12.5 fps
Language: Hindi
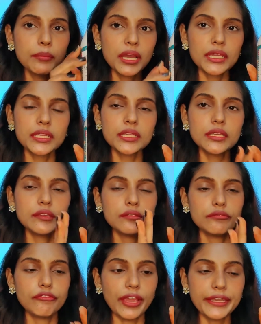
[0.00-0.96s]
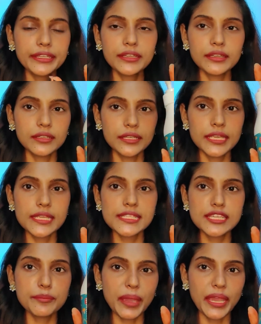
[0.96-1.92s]
बाकी वाइट कलर की
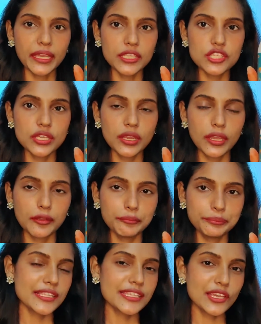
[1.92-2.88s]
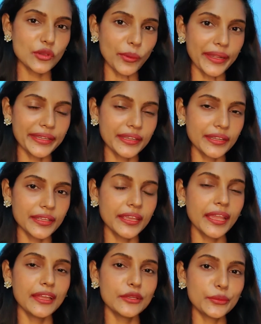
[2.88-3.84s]
इसकी पैकेजिंग है इसकी क्वांटिटी
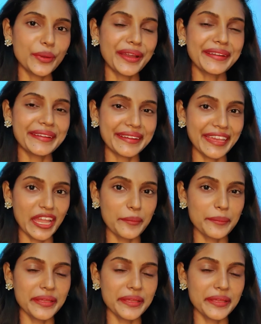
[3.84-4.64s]
है 200 हंड्रेड